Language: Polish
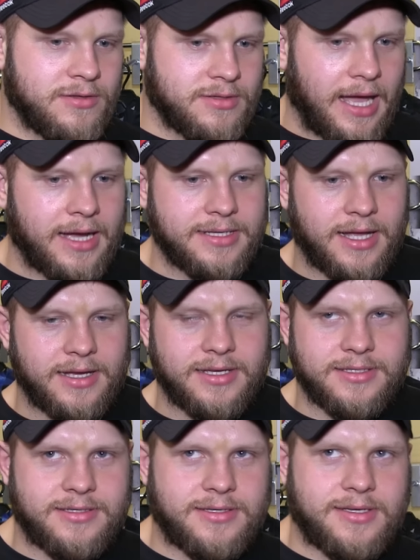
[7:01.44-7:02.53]
No tak, tak,
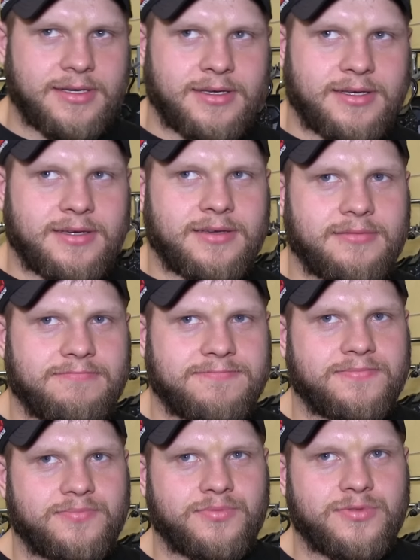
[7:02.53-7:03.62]
jest
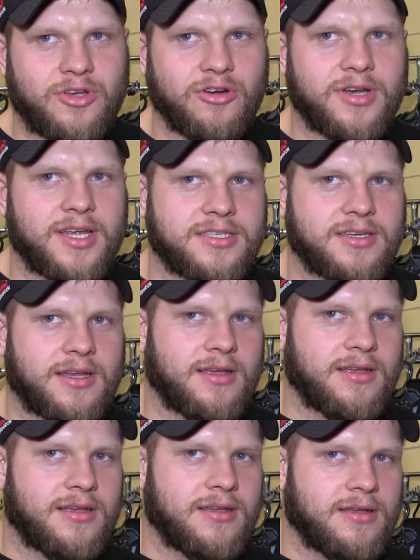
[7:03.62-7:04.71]
ciągle
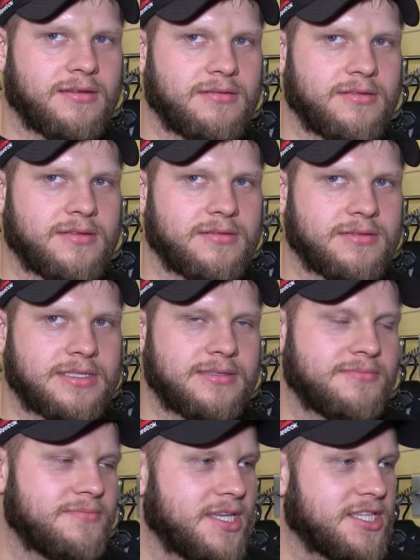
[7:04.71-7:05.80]
jeszcze
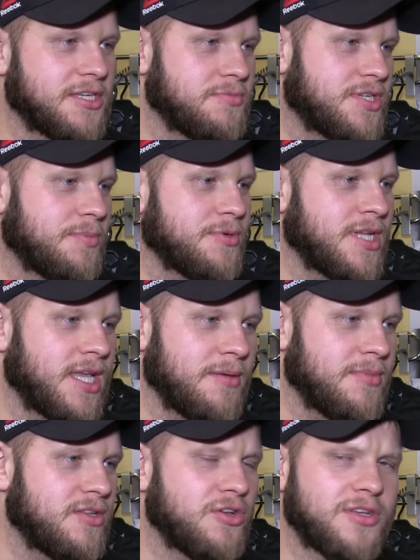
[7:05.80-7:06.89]
y, jesteśmy się
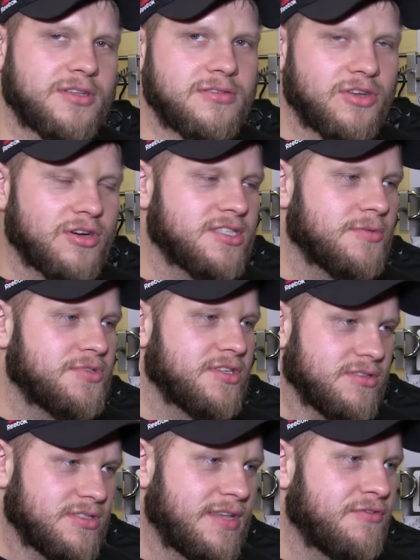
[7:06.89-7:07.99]
poznajemy, no i ciągle są ci
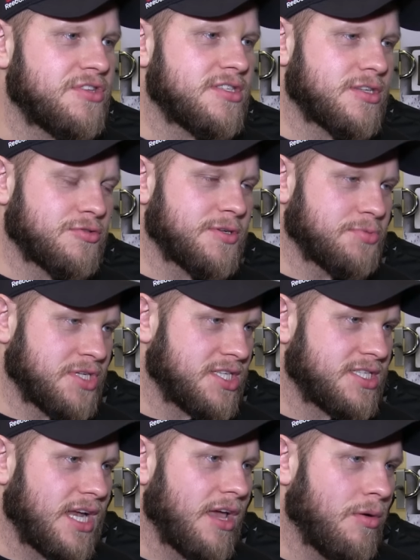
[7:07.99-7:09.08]
zawodnicy, którzy
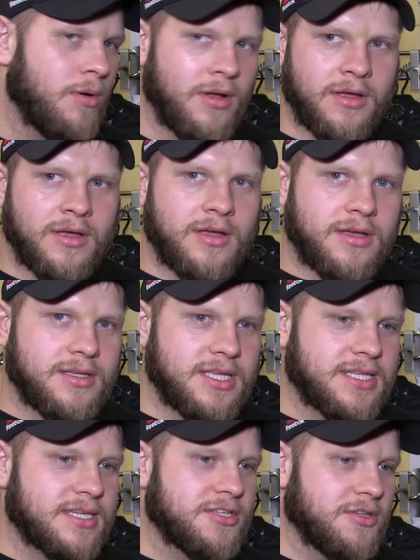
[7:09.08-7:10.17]
przyjeżdżają.
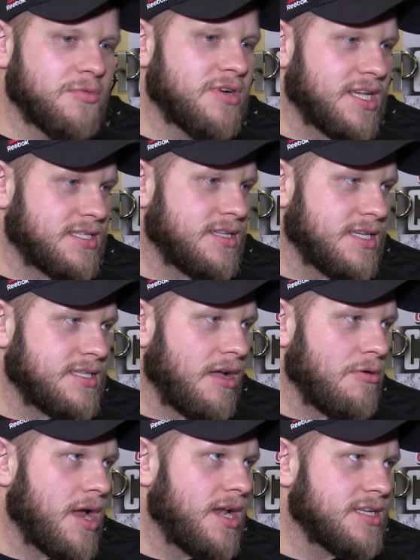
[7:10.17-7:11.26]
Nie tak, że są u nas na
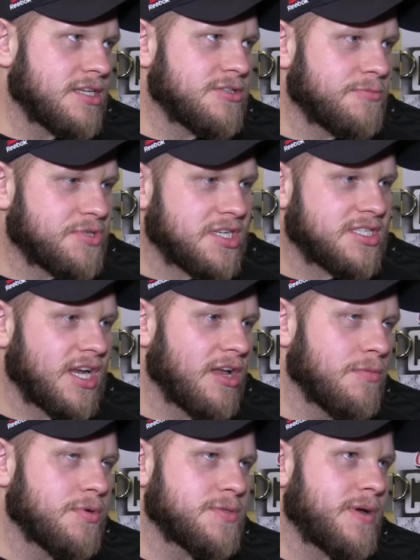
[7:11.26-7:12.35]
stałe, ale często
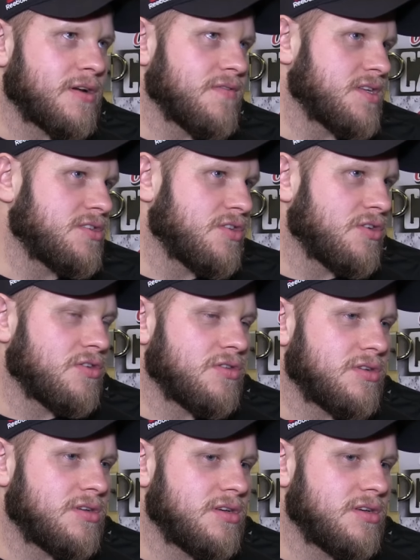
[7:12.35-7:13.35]
przyjeżdżają posparować i to